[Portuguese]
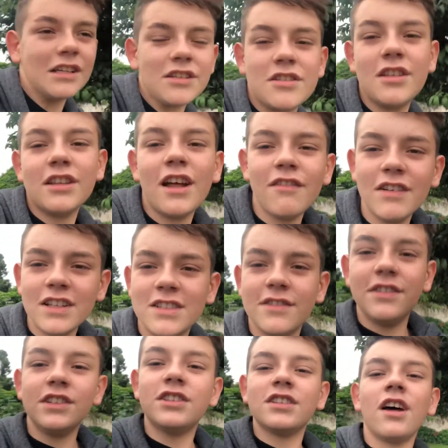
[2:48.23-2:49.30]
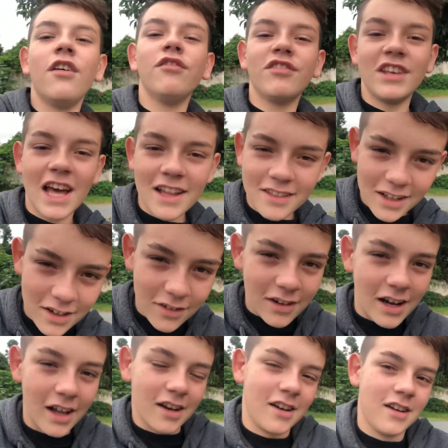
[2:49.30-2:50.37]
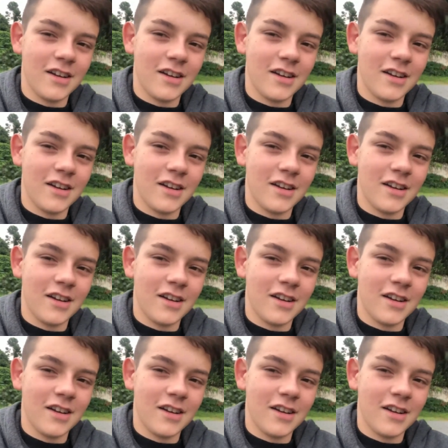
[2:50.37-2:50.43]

se você tá vendo esse vídeo, você é um viadão, cara.